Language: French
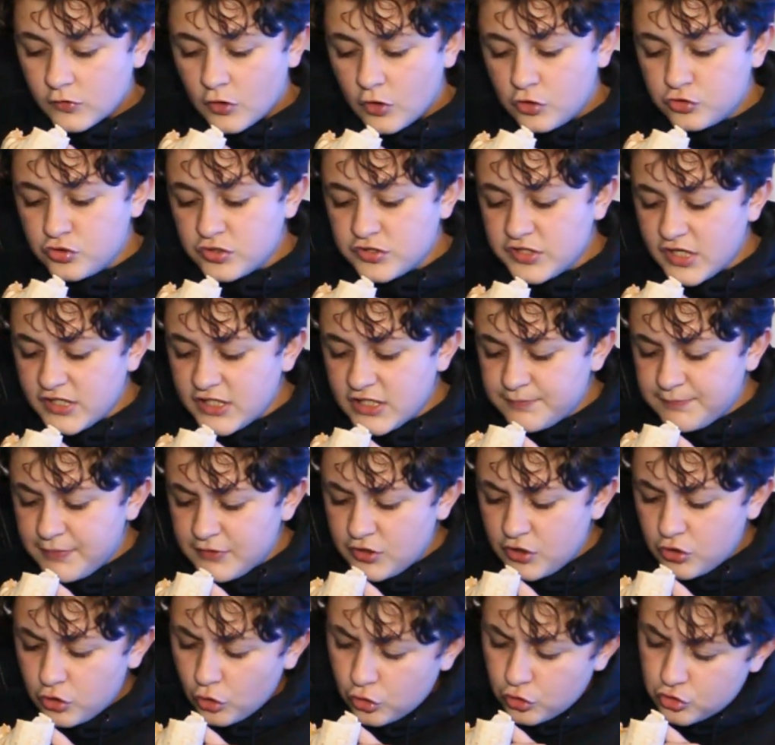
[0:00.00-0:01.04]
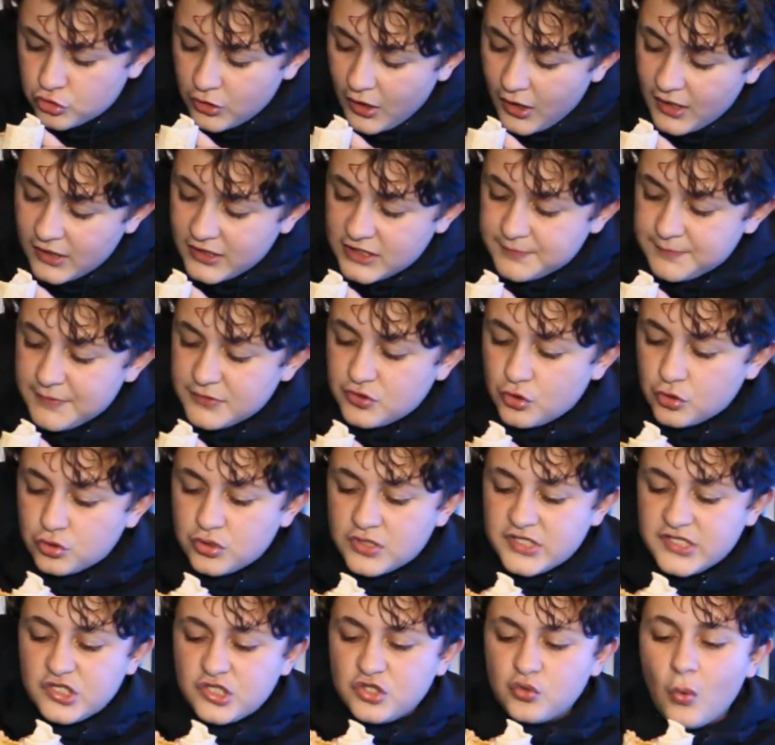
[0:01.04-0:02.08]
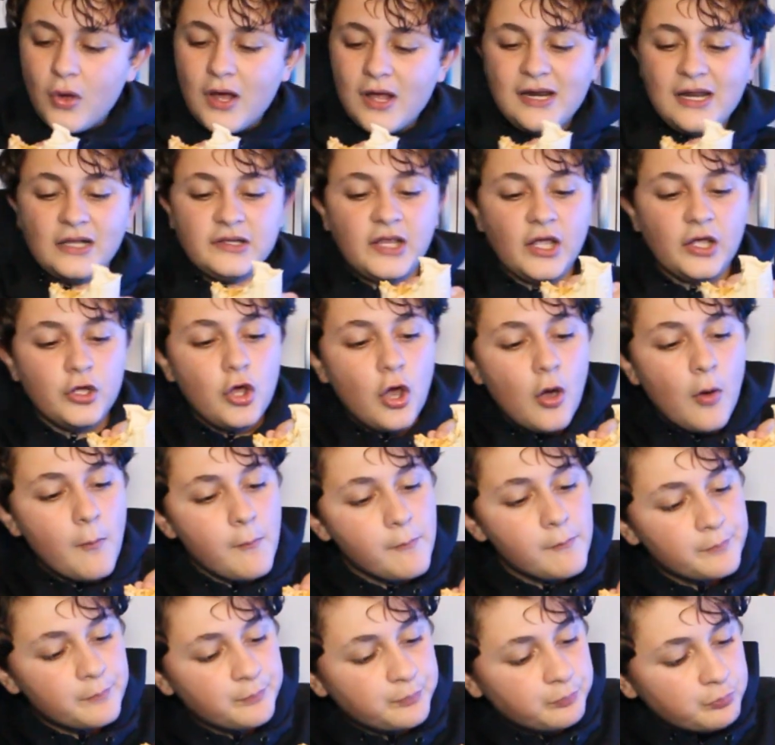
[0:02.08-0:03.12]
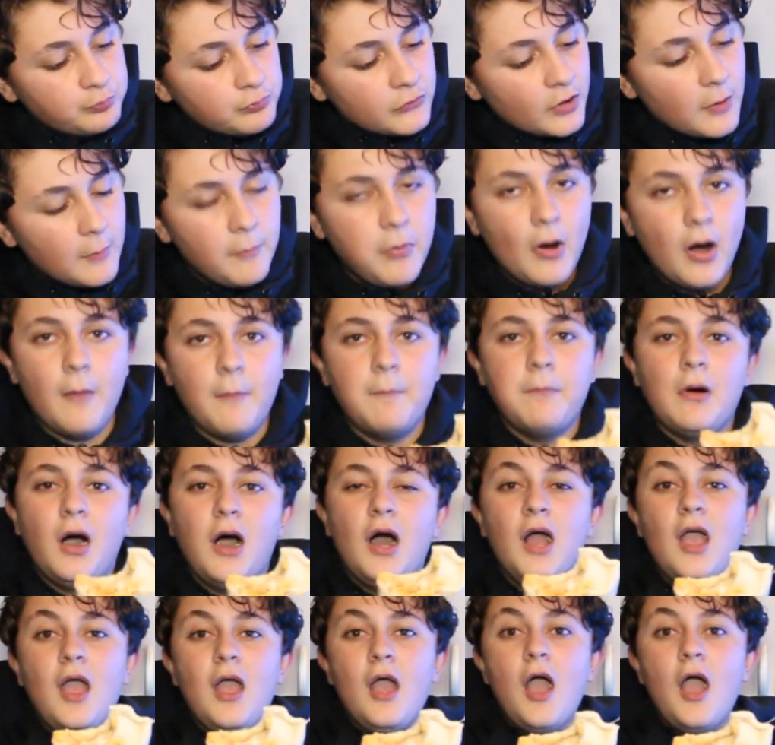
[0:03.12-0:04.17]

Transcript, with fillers: Ensuite, il y a une espèce de truc, un espèce de saucisson à l'intérieur. Pas, pas.